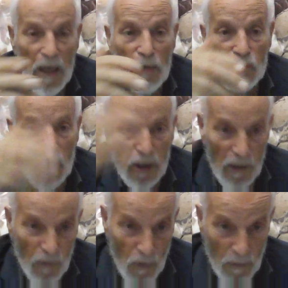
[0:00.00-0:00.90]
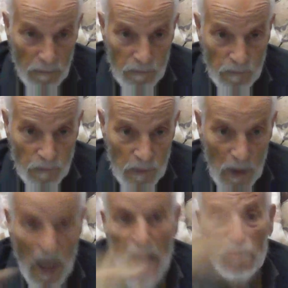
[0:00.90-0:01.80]
يشرفكم
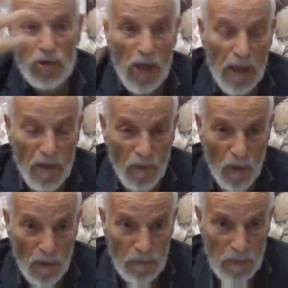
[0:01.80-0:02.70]
لا يشرفكم